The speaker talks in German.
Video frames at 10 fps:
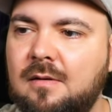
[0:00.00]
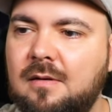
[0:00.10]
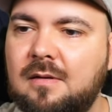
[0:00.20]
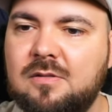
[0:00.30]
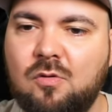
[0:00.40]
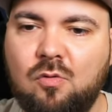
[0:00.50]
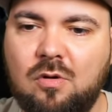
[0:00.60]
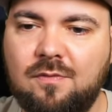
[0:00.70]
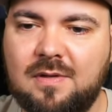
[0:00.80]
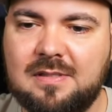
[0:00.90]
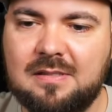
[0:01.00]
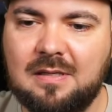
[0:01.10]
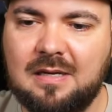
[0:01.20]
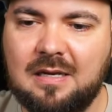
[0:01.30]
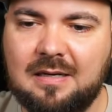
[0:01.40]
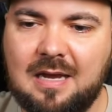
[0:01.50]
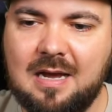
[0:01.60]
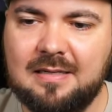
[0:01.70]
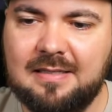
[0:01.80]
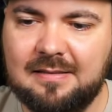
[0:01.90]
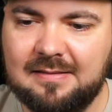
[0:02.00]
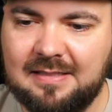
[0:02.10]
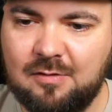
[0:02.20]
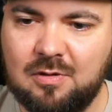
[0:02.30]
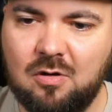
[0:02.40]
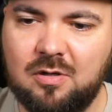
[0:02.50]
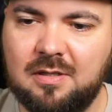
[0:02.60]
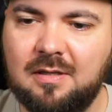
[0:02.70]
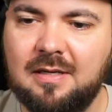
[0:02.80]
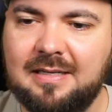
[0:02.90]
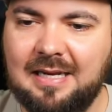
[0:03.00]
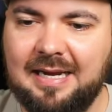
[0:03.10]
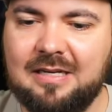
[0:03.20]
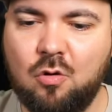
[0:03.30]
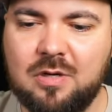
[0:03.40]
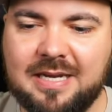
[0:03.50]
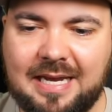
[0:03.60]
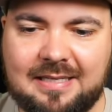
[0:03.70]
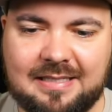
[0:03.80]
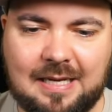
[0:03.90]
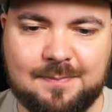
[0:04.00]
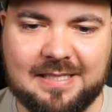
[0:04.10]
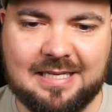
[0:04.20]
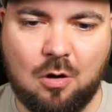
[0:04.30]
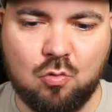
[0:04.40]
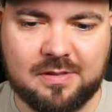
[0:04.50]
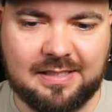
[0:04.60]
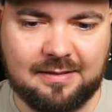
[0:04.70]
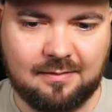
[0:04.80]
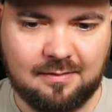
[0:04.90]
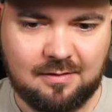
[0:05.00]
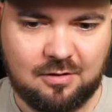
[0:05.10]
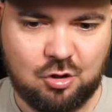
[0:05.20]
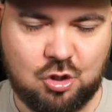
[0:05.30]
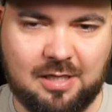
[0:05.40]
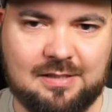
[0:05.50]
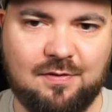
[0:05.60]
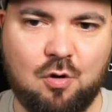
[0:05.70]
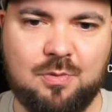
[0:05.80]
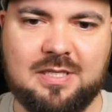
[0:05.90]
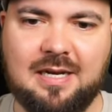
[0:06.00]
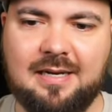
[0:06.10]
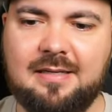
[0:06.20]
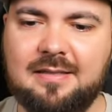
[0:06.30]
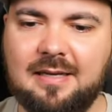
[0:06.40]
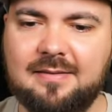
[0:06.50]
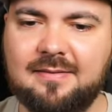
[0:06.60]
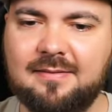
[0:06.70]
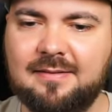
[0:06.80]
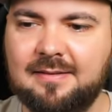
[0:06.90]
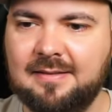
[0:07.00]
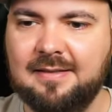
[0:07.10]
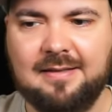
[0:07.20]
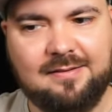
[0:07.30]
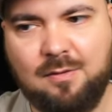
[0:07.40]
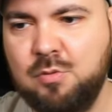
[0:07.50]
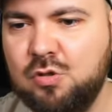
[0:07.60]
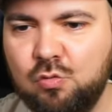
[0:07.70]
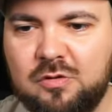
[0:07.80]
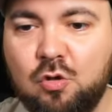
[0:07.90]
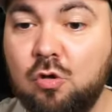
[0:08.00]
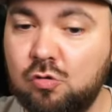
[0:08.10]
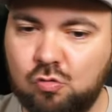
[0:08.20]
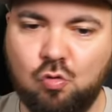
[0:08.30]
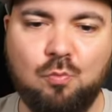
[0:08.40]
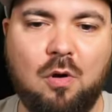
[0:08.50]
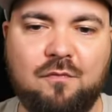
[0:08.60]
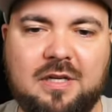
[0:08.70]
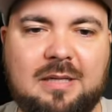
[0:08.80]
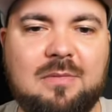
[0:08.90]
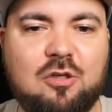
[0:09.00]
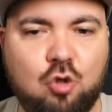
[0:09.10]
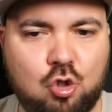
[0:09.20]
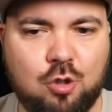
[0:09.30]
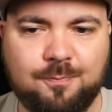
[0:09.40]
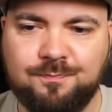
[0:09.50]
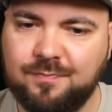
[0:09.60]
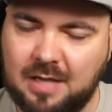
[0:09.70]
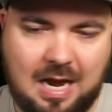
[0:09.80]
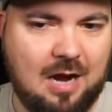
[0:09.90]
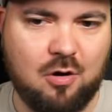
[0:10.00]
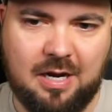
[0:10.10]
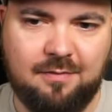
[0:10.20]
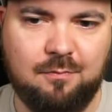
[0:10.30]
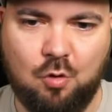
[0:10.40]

So, irgendwas, das ist garantiert ein Secret, Leute. Da hängt auch eine Kette. Ich habe sie genau gesehen. Scheiße, wie komme ich denn da hin jetzt? Wir müssen uns eine Konstruktion bauen. Wir nehmen den Tisch. Ah, okay.